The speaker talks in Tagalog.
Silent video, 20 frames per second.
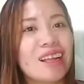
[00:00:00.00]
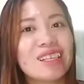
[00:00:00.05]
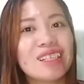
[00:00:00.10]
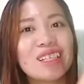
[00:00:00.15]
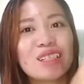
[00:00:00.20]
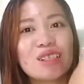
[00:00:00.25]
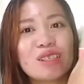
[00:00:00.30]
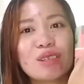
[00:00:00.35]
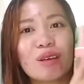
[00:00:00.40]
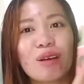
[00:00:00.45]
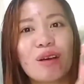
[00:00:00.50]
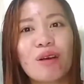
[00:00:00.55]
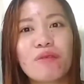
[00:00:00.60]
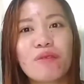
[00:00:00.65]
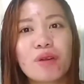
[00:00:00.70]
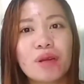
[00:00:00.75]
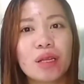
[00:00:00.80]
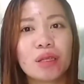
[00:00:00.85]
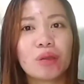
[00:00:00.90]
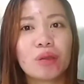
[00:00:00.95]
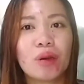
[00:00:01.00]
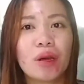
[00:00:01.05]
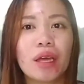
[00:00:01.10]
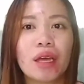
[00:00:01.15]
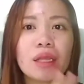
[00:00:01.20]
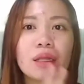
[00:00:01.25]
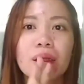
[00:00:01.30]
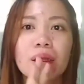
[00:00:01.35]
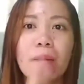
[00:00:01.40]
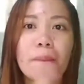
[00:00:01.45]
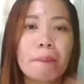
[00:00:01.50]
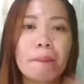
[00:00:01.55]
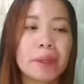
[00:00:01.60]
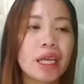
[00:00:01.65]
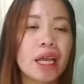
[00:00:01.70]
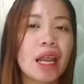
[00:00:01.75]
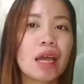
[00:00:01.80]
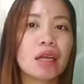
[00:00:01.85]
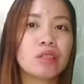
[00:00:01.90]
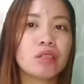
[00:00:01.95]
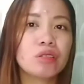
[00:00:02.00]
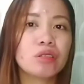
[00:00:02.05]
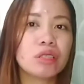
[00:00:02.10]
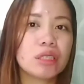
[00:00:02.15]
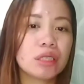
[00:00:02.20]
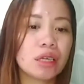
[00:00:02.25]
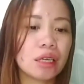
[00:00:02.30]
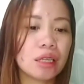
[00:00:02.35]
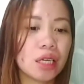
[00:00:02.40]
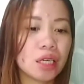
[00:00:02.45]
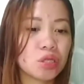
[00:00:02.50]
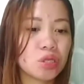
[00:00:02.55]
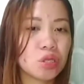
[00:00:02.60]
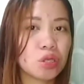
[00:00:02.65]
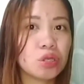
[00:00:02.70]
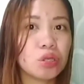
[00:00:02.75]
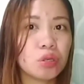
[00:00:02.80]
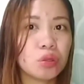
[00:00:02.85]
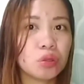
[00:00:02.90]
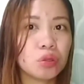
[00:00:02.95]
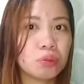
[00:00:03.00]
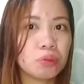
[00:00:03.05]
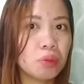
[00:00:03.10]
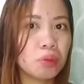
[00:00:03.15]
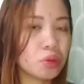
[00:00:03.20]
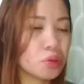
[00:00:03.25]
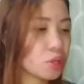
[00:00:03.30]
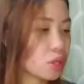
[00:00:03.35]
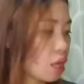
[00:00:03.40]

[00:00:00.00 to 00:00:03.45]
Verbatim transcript: dahil dito sa cover na to. And, kailangan ko din ng lecture notebook